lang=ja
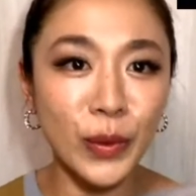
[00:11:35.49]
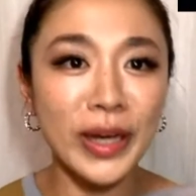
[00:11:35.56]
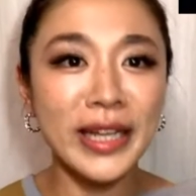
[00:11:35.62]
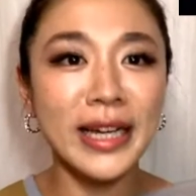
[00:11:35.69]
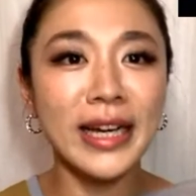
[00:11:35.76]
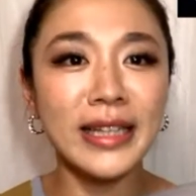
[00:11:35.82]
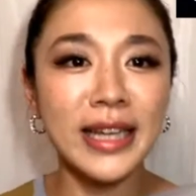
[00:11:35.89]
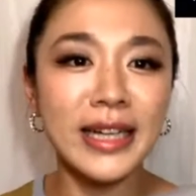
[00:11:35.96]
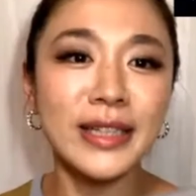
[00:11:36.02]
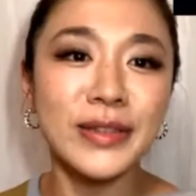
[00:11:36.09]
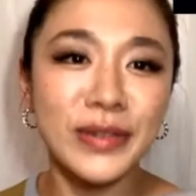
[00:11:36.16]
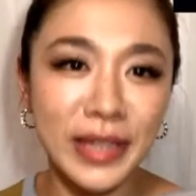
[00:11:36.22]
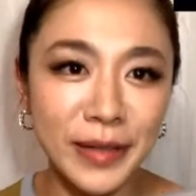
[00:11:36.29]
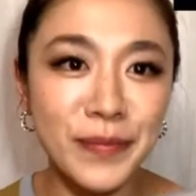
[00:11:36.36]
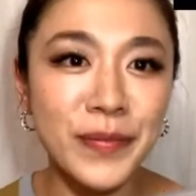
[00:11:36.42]
う終わりがな
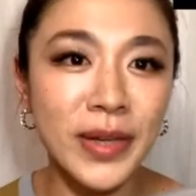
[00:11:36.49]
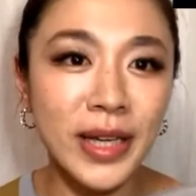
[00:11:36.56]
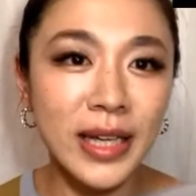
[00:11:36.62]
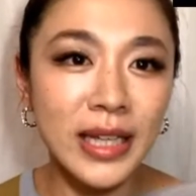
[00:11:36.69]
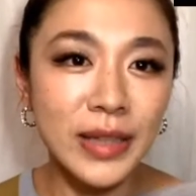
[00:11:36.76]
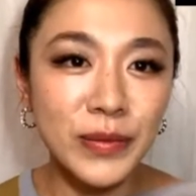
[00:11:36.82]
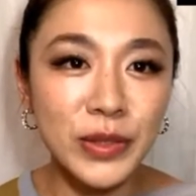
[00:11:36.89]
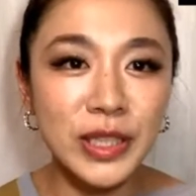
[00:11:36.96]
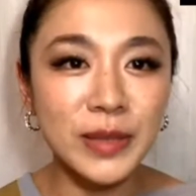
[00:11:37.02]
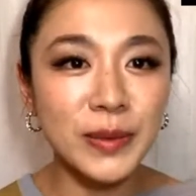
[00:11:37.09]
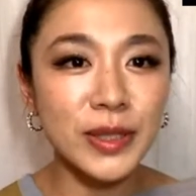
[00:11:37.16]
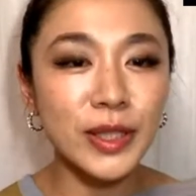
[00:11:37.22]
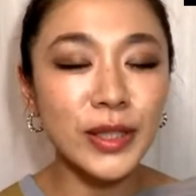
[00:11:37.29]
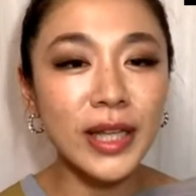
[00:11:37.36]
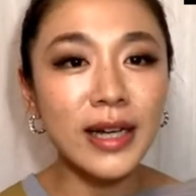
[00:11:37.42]
いのででも
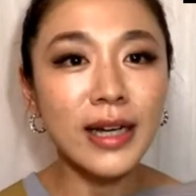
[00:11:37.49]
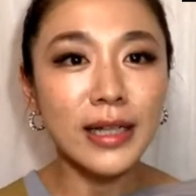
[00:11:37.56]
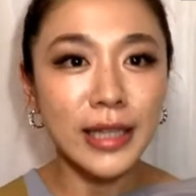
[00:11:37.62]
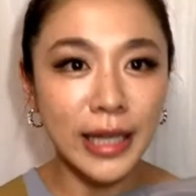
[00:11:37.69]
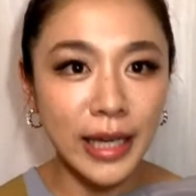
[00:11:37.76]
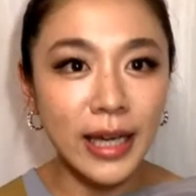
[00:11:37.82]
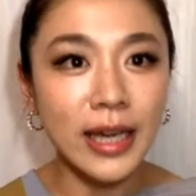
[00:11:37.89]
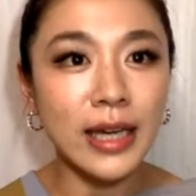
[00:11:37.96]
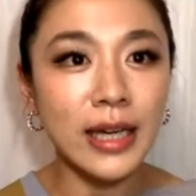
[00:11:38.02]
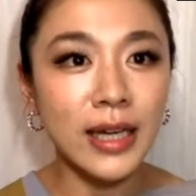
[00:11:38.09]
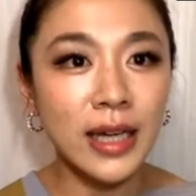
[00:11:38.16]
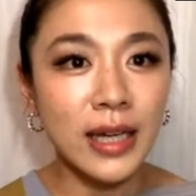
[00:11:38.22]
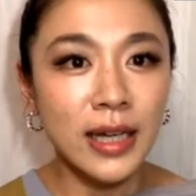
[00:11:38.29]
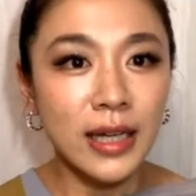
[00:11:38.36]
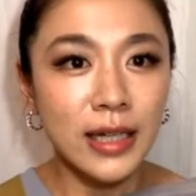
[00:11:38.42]
自分の中で